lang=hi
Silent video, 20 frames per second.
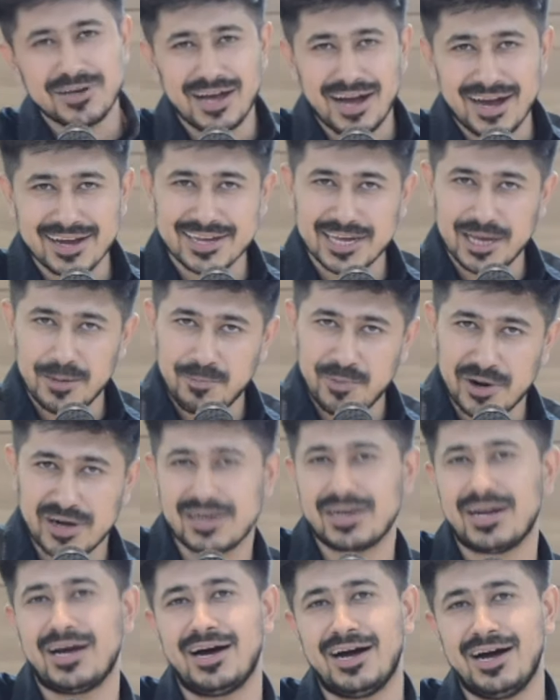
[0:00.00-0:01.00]
पे आके
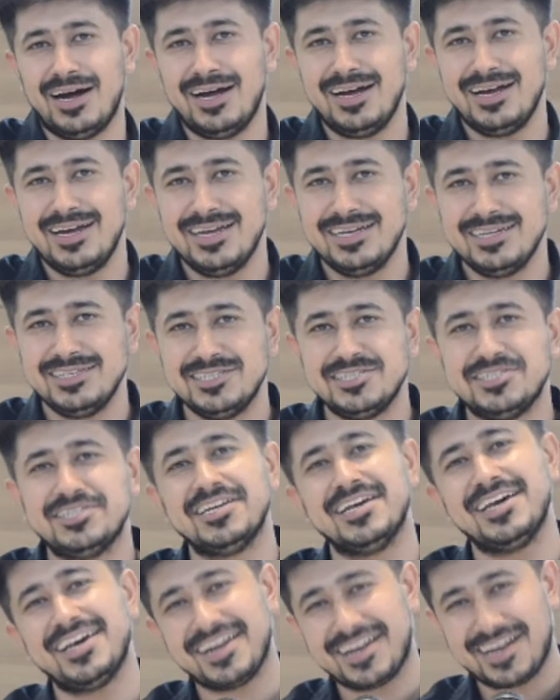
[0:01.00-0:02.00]
पड़ रहा
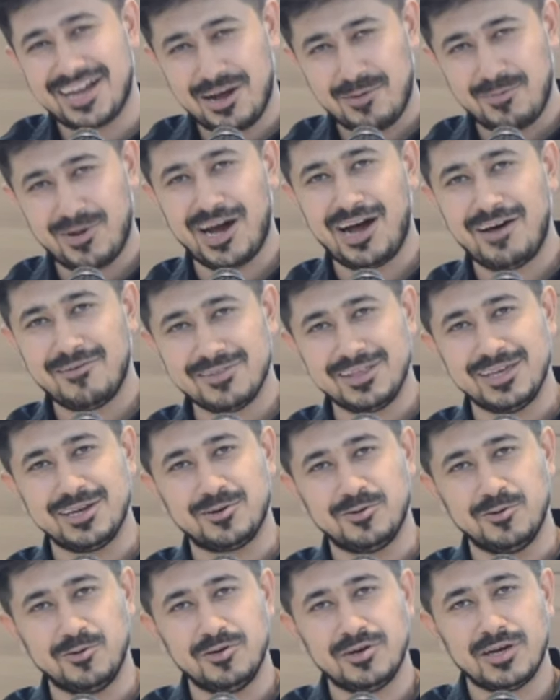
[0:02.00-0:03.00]
शेयर का भाव
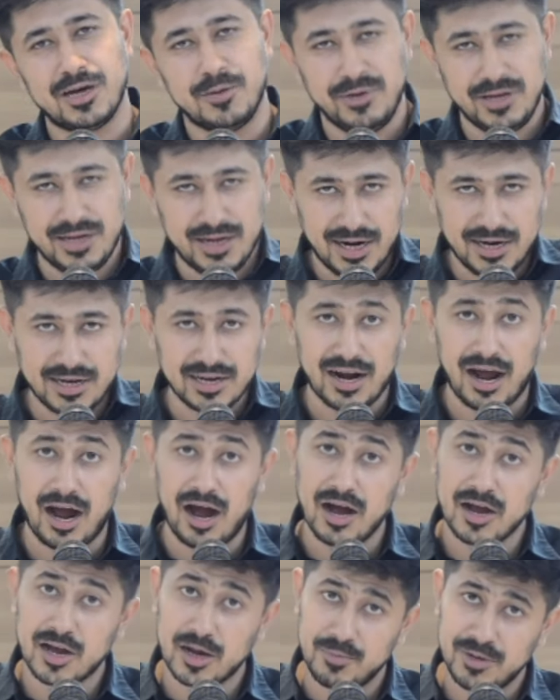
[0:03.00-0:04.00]
देखो कभी घट
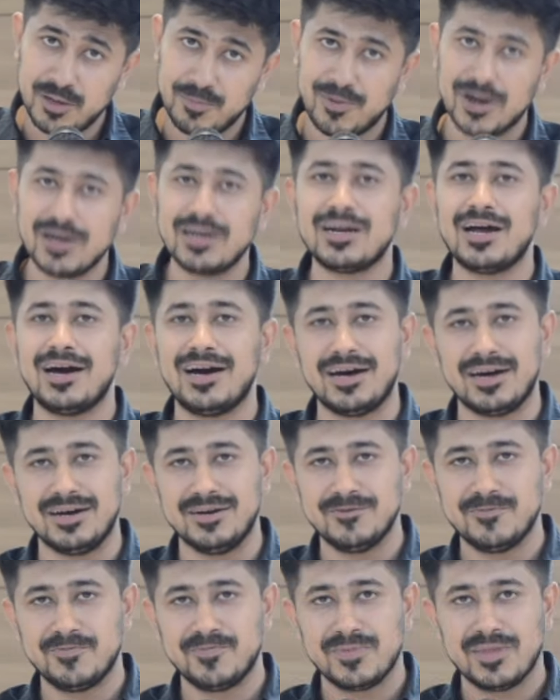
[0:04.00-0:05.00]
रहा कभी बढ़ रहा
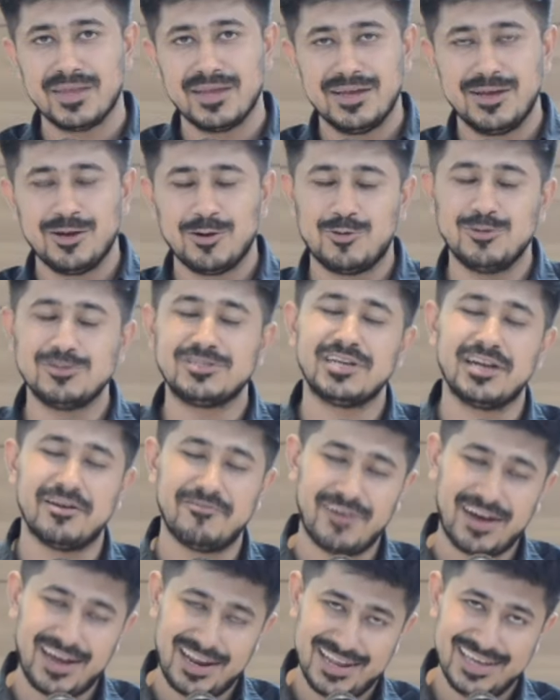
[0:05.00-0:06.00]
कुछ
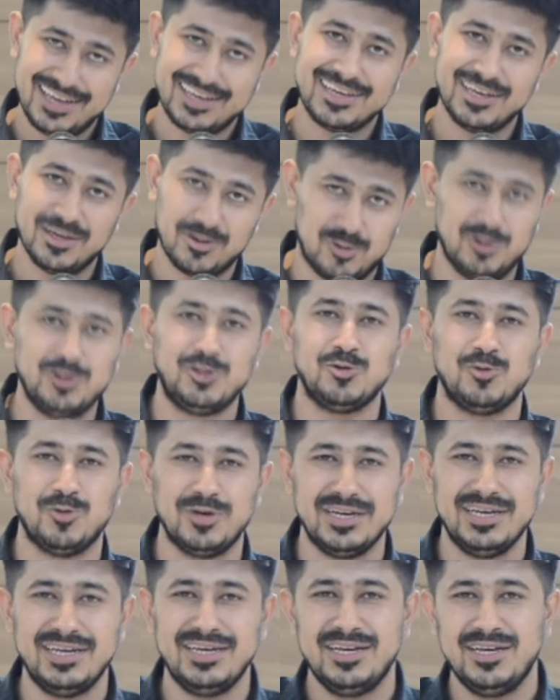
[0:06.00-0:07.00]
नफा लेके खुश
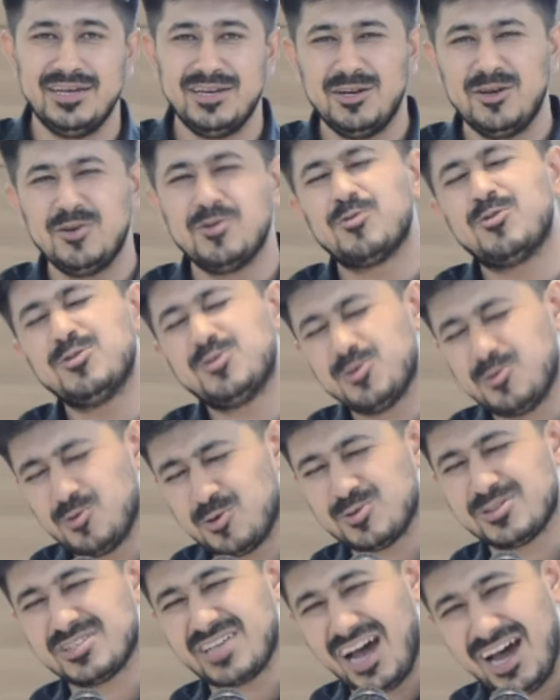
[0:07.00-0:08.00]
हुए कुछ
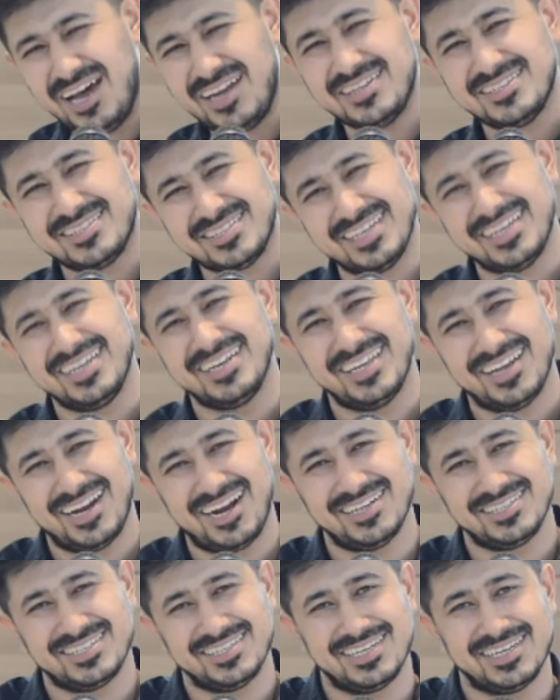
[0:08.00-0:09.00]
नुकसान से
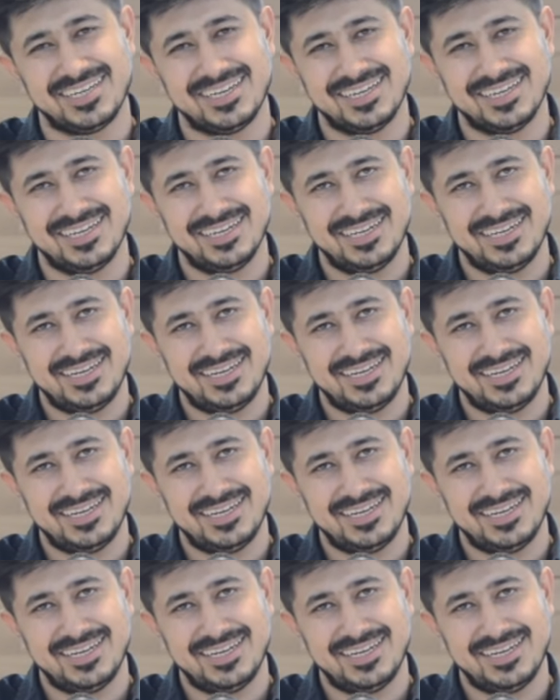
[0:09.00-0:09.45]
निराश है